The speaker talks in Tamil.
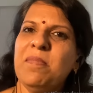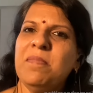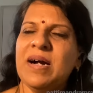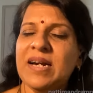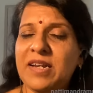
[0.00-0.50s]

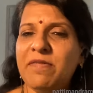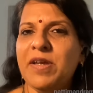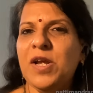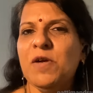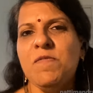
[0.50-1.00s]
மாட்ட
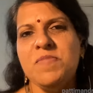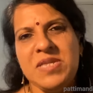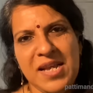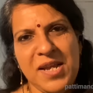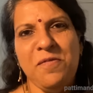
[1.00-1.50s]
வைக்கவும்
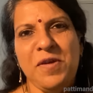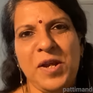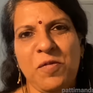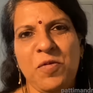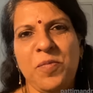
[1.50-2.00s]
சிக்க
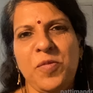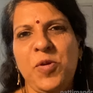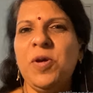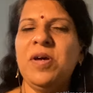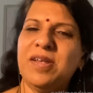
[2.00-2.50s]
வைக்கவும்
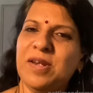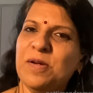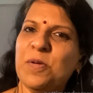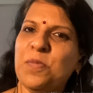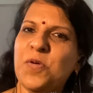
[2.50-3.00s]
நியூயார்க்
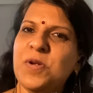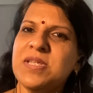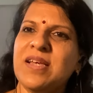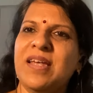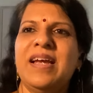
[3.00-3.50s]
நகர
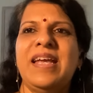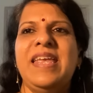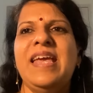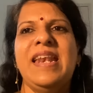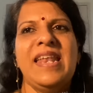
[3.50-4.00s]
போலீஸ்காரங்க
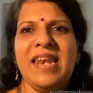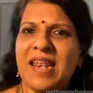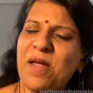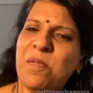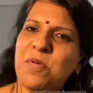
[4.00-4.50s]

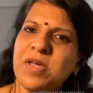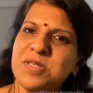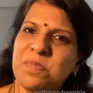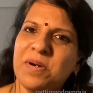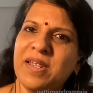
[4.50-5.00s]
என்னென்னலாம்
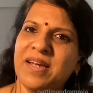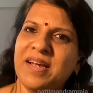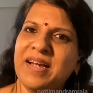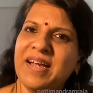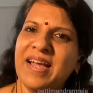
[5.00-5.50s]
முயற்சி
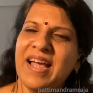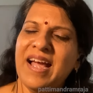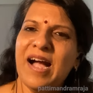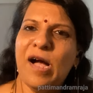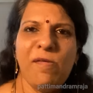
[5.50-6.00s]
பண்ணியிருக்காங்க
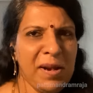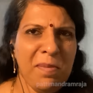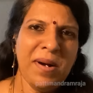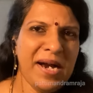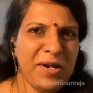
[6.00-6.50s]

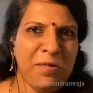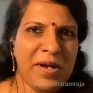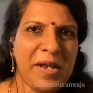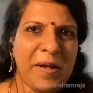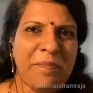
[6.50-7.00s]
அவெல்லாம்
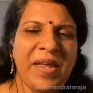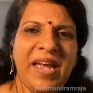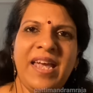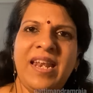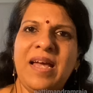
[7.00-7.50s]
மாட்டுவானா
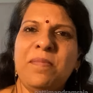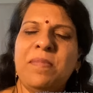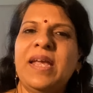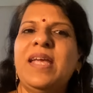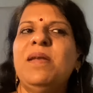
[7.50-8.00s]
ஏன்னா
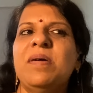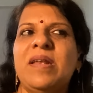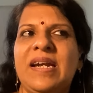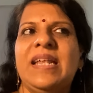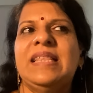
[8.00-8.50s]
மைக்கேல்
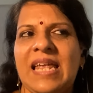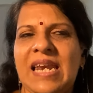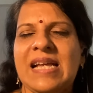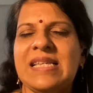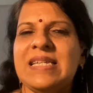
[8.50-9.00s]
மாரட்டி
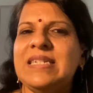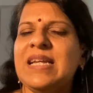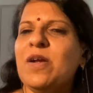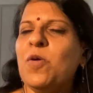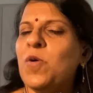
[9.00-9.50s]
தலையசைச்சா
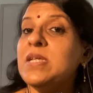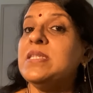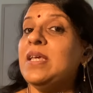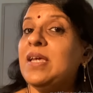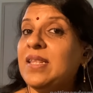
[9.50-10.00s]
கொலை
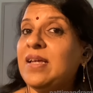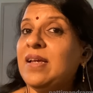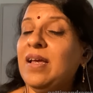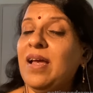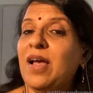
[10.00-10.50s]

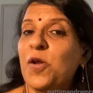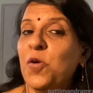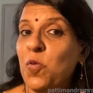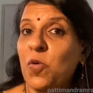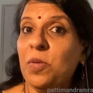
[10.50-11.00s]
செய்கிறதுக்கு
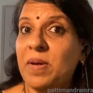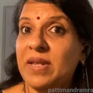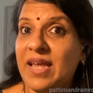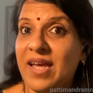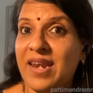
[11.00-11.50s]
நூறு
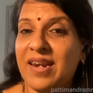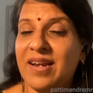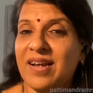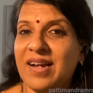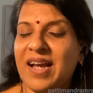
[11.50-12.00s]
பேர் தயாராக
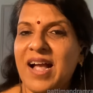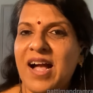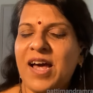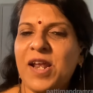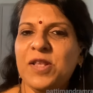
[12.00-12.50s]
இருக்காங்க
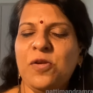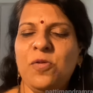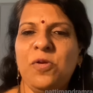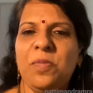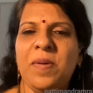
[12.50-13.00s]
ஆனால் அந்த
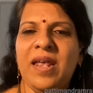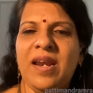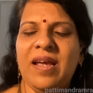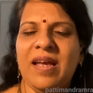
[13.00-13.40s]
நூறு பேர்